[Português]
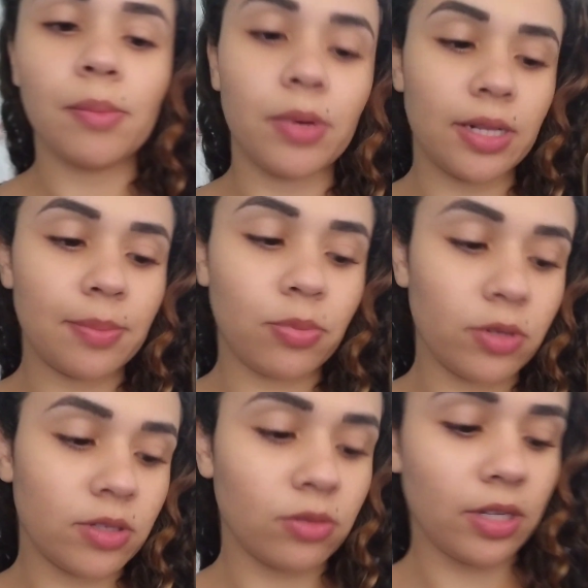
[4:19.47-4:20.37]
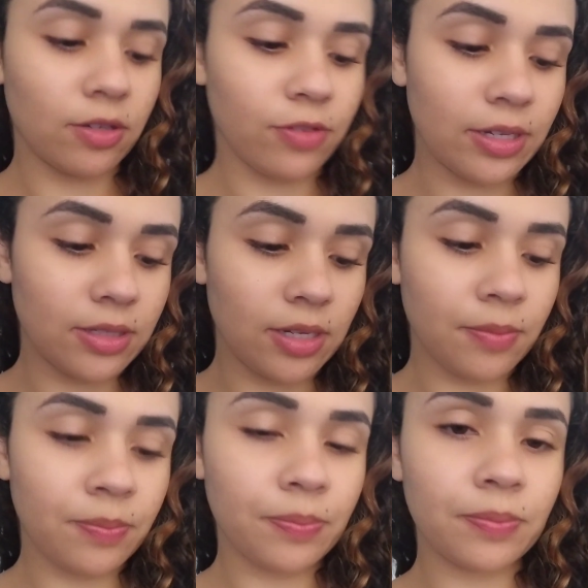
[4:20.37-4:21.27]
Pra depois eu ter que fazer
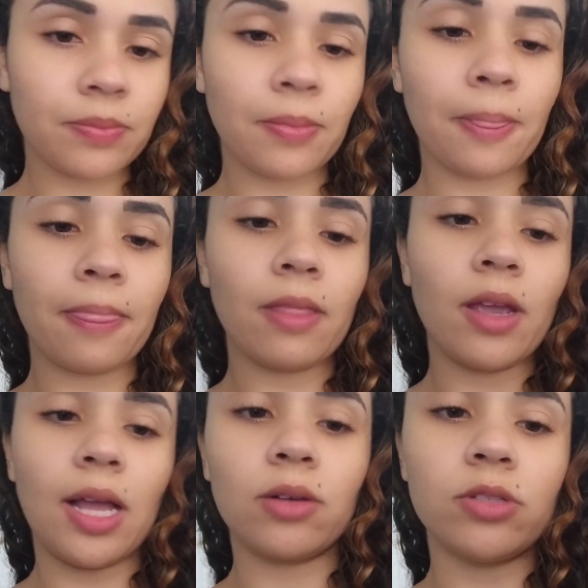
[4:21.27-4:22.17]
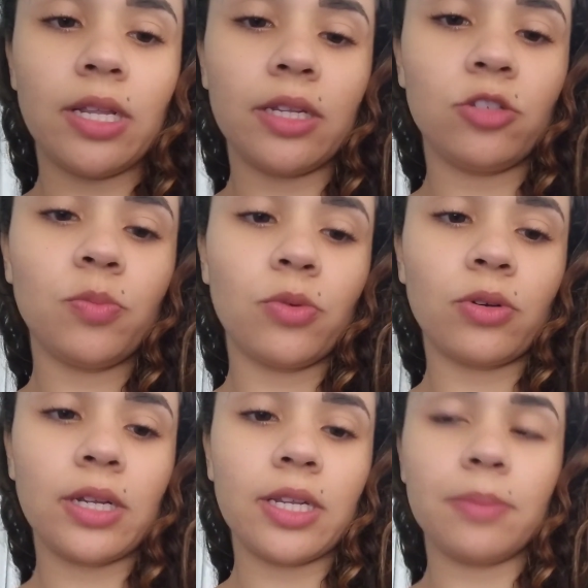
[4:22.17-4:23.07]
a costelinha de
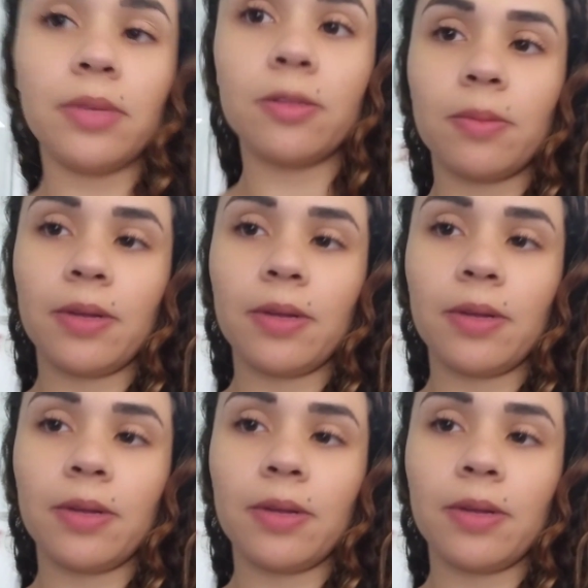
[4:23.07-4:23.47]
porco aqui na mesma